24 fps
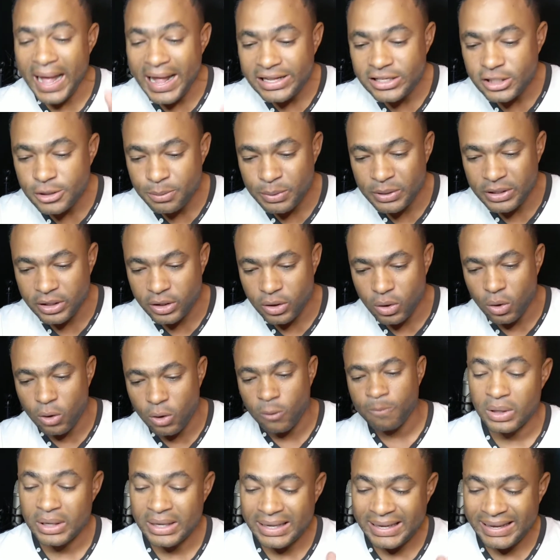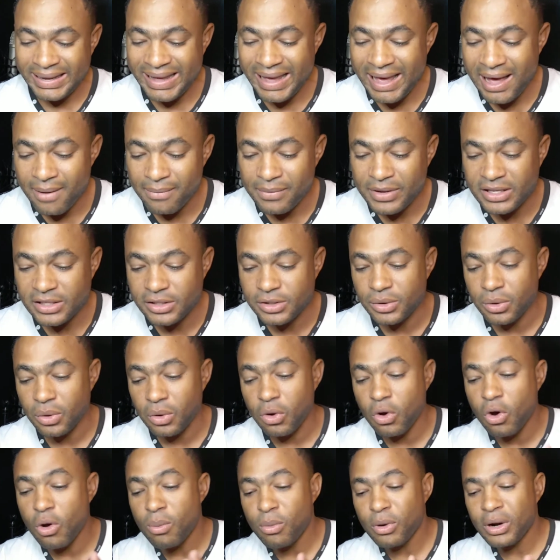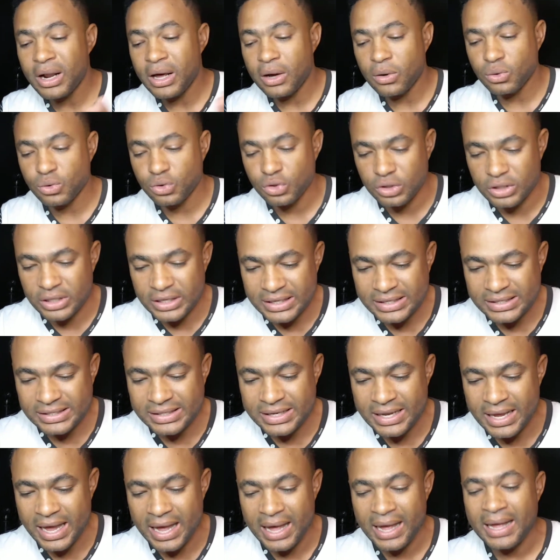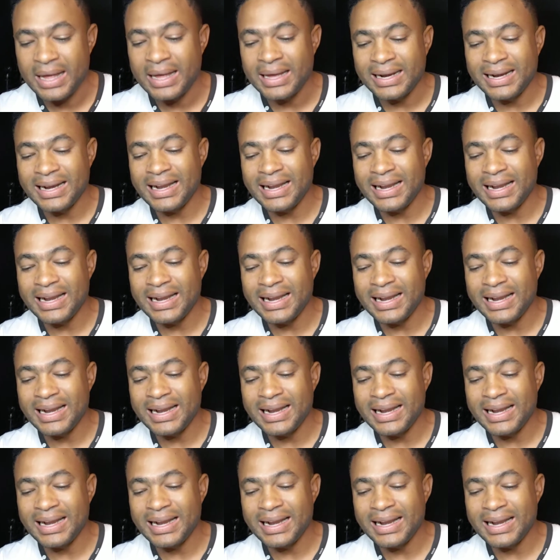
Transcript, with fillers: explicó que ha visto cómo la justicia